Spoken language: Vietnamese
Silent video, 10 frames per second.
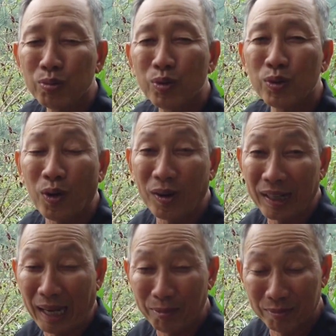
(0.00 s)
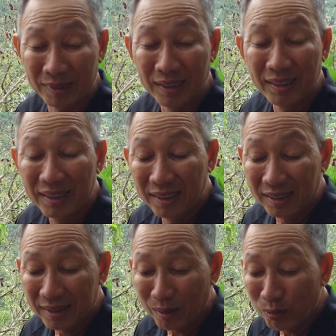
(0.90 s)
lúc tôi còn làm
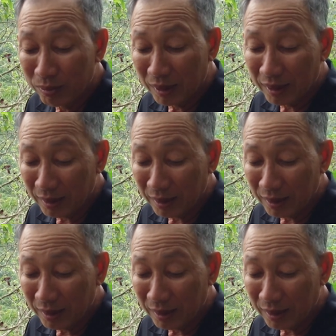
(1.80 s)
trong uh,